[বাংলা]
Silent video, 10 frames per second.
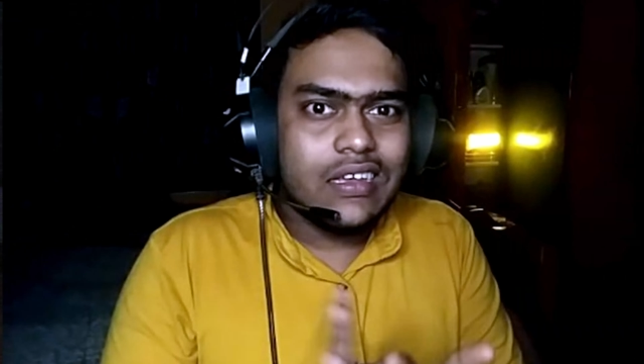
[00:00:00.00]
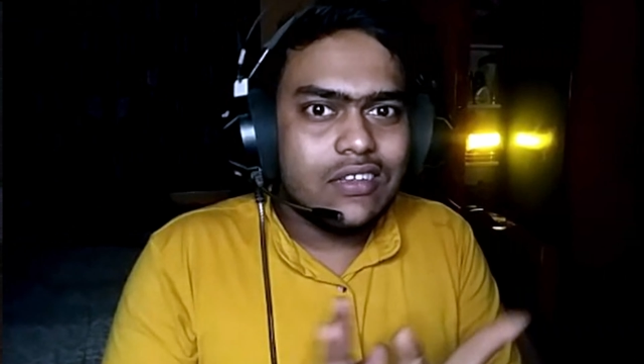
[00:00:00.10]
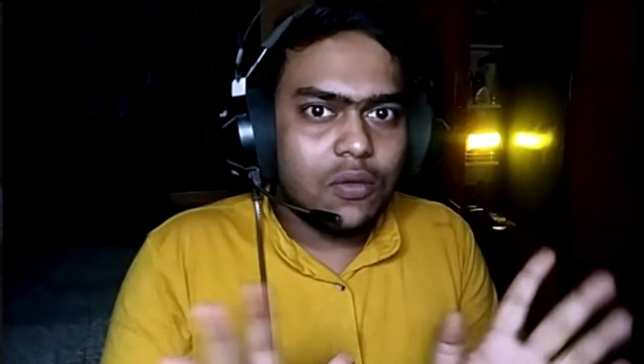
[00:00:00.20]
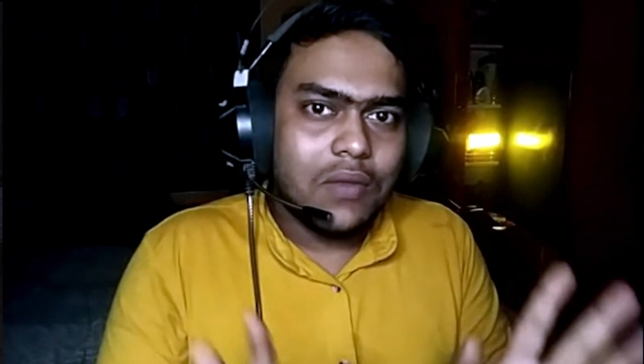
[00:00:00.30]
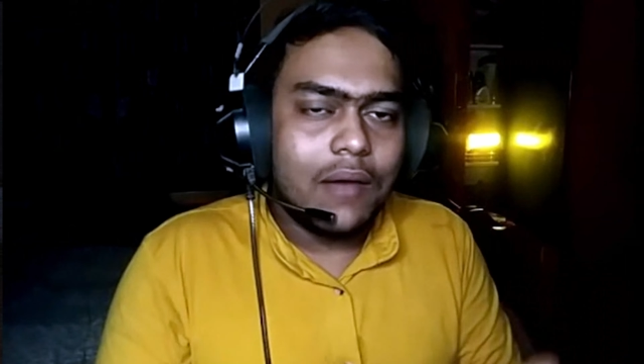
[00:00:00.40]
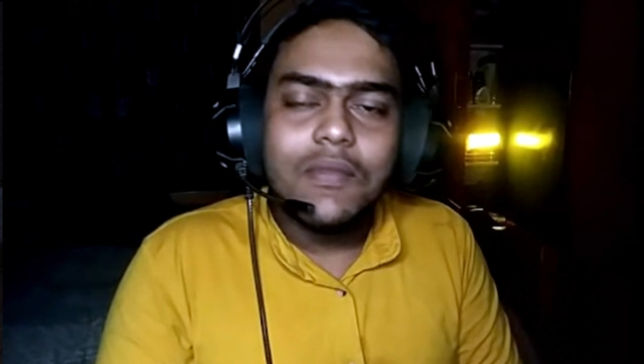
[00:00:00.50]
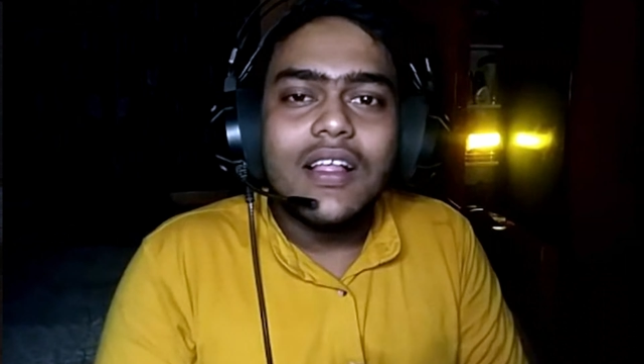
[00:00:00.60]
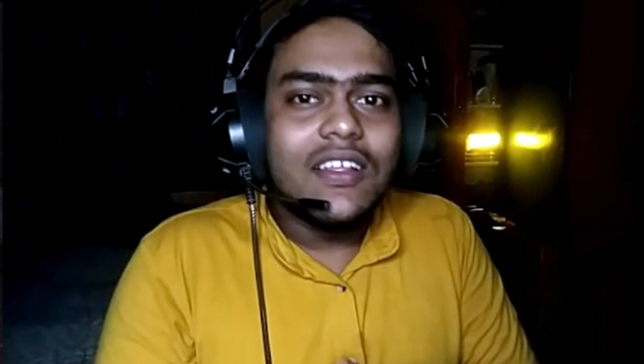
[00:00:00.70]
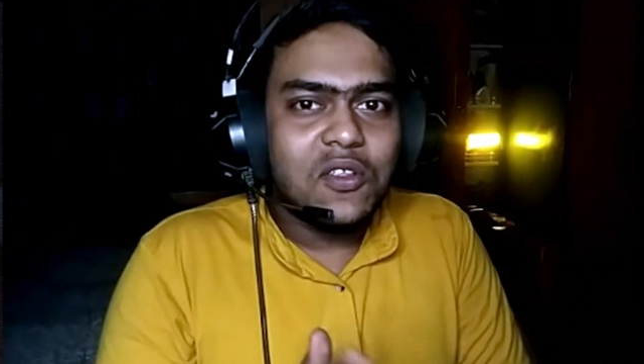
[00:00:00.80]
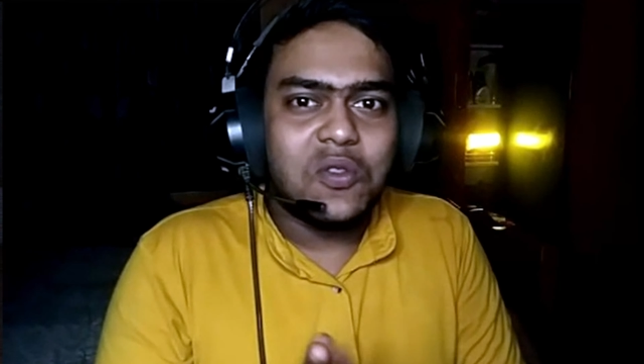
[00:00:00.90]
সব নাম
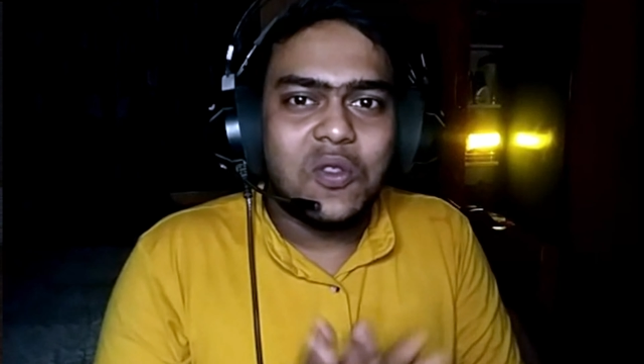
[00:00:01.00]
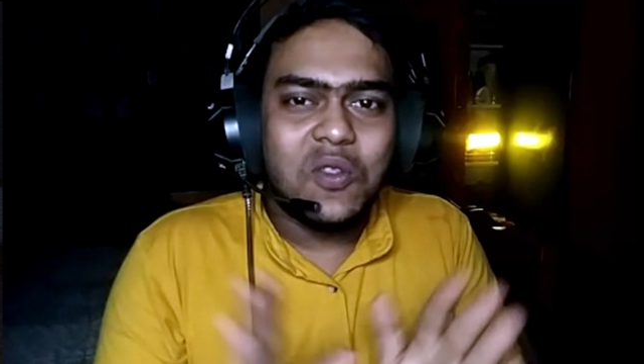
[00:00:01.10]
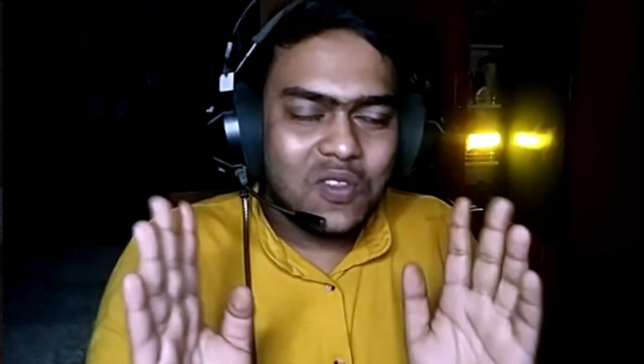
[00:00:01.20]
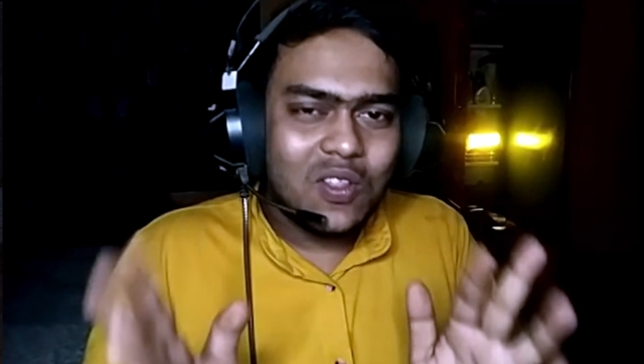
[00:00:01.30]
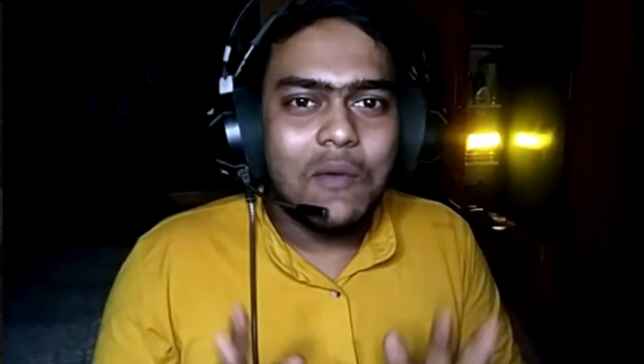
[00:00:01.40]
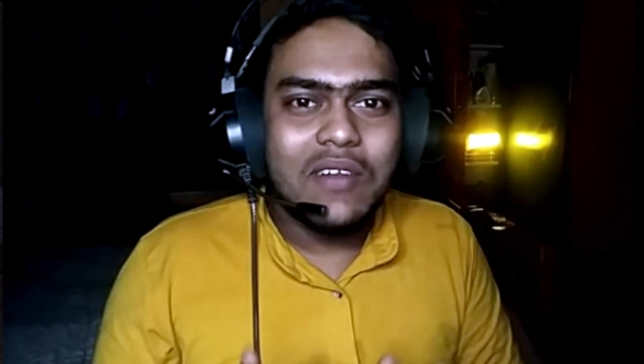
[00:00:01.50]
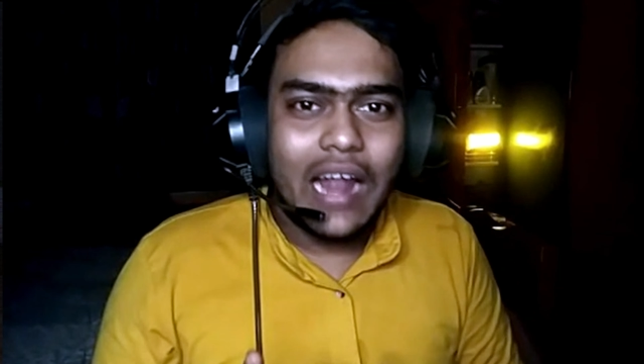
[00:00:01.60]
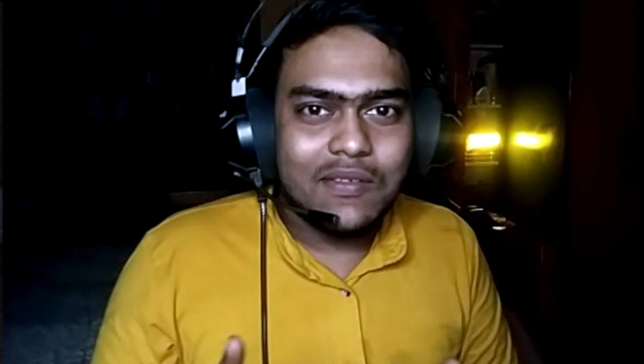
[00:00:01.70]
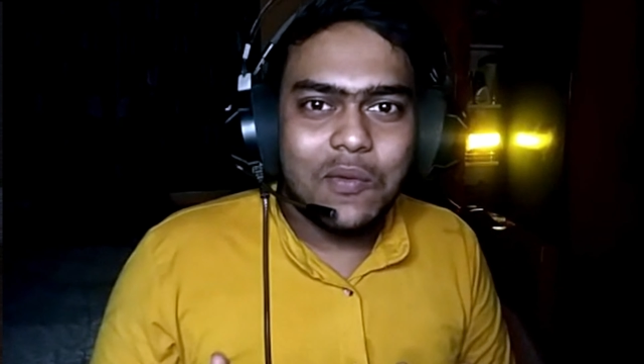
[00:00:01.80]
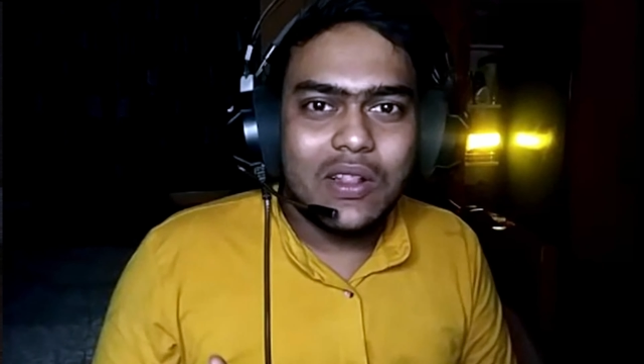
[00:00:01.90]
তো আমি
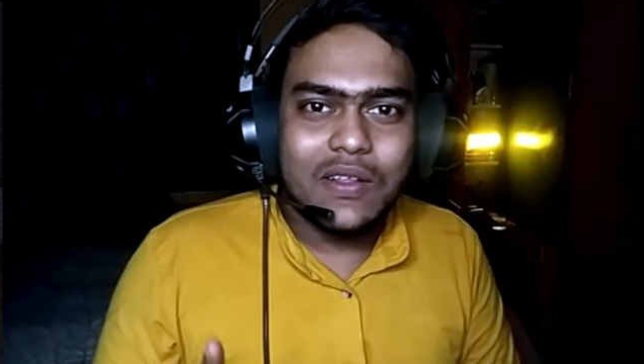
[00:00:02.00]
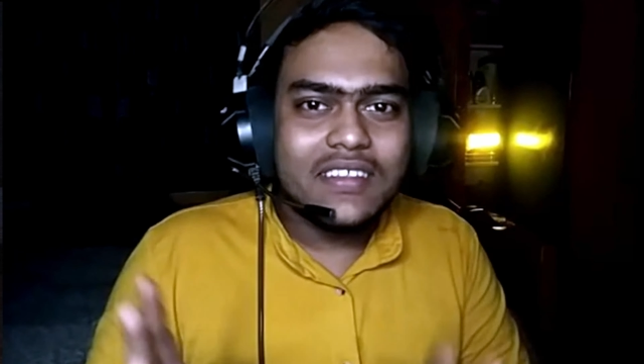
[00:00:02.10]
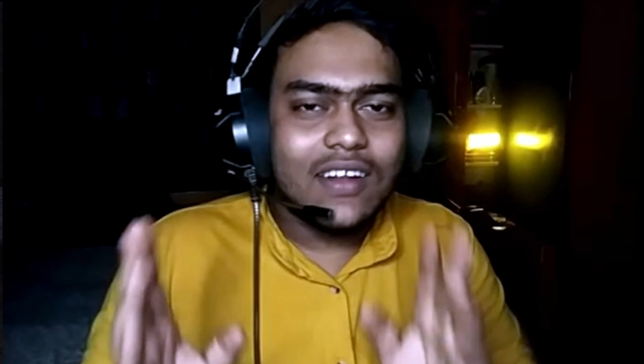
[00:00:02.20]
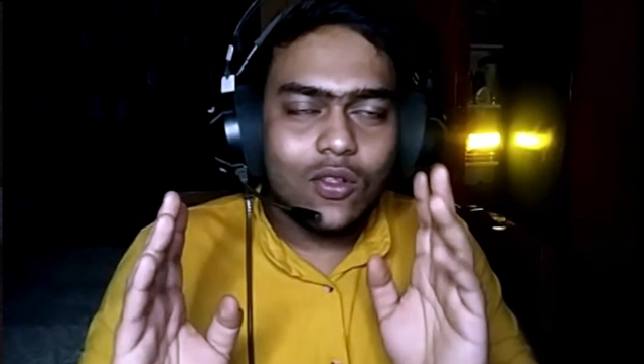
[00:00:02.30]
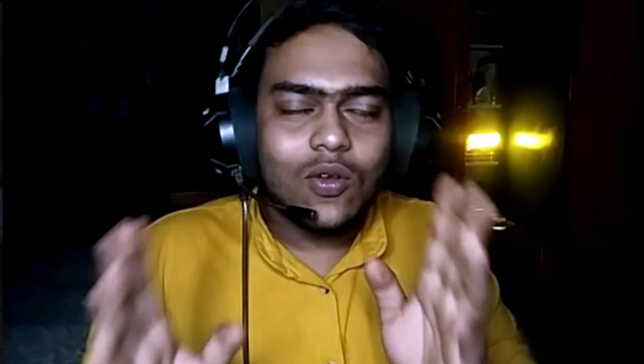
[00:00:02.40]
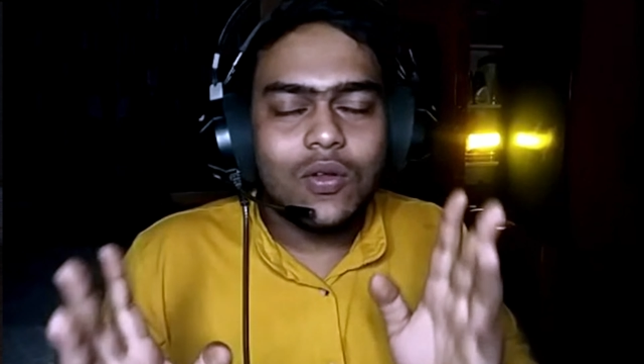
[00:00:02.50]
নামটা বলতে পারছি না অত